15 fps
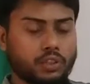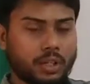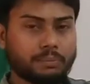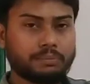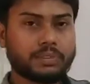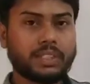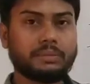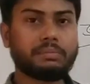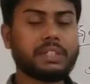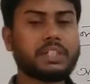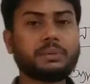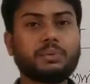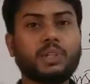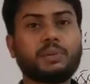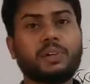সবচেয়ে বেশি
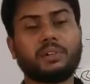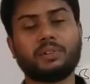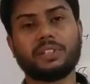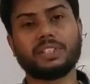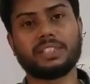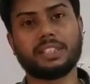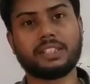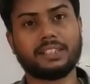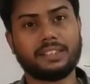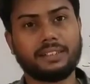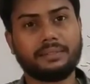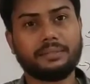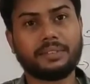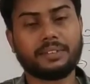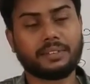পরিমাণ রয়েছে
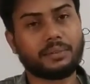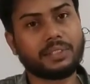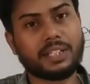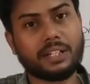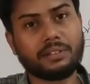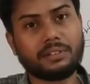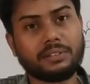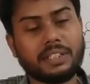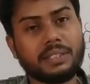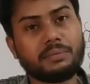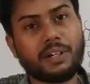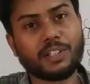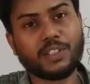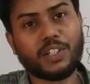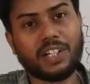তোমরা জানো তিন
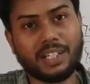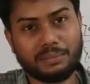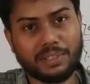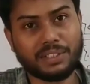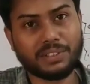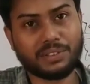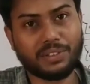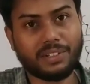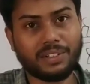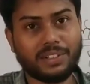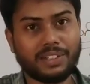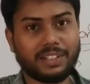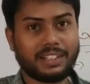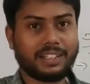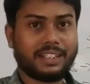ভাগ জল একবার স্থল
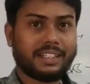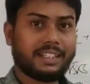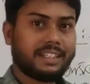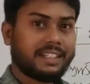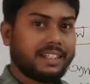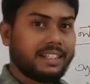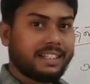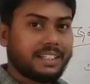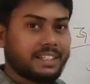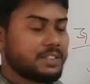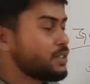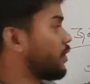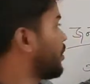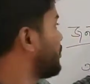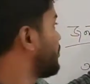তাহলে
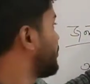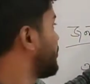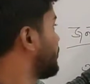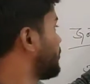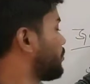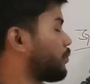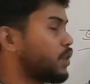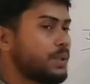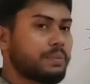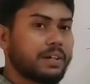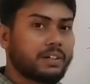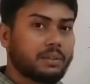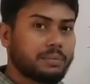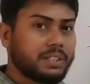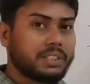জল
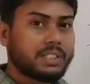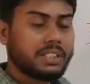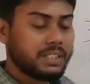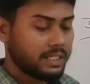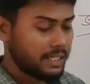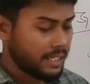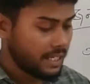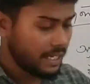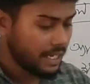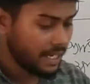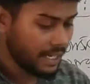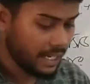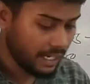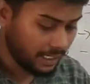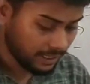পরিমাণটা বেশি
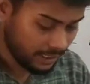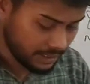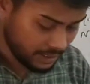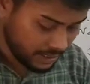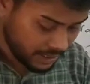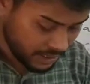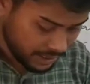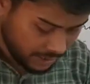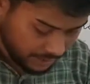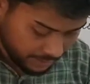আর একটা জিনিস কি